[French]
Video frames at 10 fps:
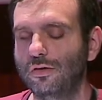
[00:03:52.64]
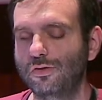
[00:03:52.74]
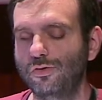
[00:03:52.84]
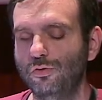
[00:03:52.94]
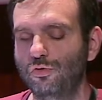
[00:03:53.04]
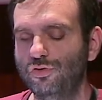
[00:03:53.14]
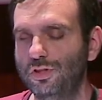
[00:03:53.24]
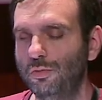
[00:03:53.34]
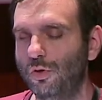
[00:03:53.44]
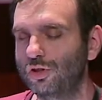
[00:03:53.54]
Sinon, je vais
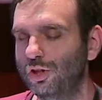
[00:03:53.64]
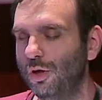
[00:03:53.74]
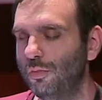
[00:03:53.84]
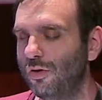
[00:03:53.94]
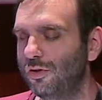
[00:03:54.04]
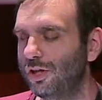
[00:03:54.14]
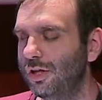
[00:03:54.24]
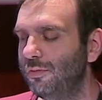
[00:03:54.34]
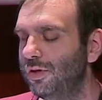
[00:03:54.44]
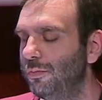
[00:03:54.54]
débrancher,
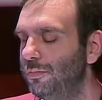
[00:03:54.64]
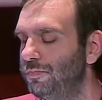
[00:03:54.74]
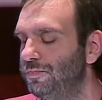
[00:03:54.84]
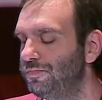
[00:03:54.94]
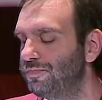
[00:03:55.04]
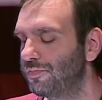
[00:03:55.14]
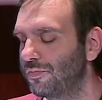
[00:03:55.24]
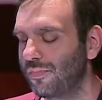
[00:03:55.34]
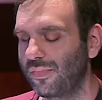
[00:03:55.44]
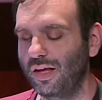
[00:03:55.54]
rebrancher, mais...
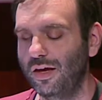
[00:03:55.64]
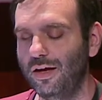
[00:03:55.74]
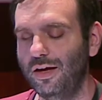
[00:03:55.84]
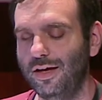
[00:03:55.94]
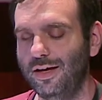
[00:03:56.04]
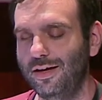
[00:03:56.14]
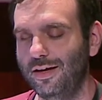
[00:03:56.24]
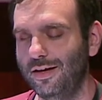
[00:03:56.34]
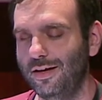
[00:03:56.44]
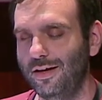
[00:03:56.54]
Ça a l'air
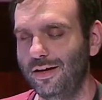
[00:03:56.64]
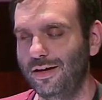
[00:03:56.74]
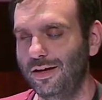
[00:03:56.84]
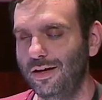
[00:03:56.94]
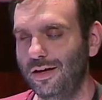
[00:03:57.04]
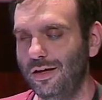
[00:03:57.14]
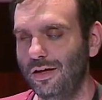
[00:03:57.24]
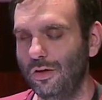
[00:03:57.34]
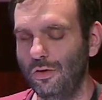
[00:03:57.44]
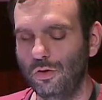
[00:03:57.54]
de venir de votre
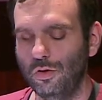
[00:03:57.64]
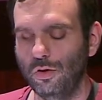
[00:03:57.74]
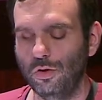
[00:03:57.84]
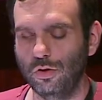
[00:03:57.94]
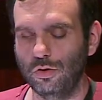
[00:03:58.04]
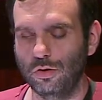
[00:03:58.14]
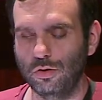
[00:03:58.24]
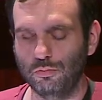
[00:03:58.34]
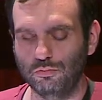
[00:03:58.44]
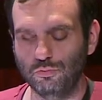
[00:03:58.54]
ordinateur, le problème.
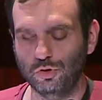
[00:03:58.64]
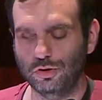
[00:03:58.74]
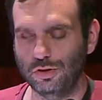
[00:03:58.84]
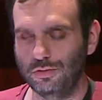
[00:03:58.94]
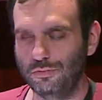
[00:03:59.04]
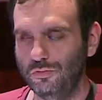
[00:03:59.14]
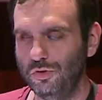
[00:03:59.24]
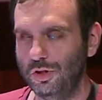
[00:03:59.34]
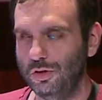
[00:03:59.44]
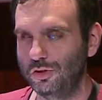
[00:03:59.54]
J'en
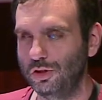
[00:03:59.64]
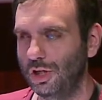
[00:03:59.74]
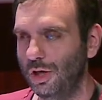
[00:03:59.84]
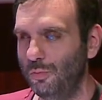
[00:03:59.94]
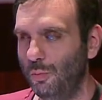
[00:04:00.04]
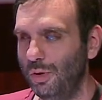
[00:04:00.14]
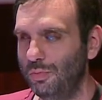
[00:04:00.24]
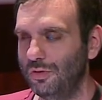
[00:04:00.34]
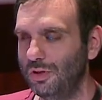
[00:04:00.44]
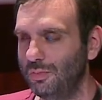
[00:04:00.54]
ai généralement pas pendant les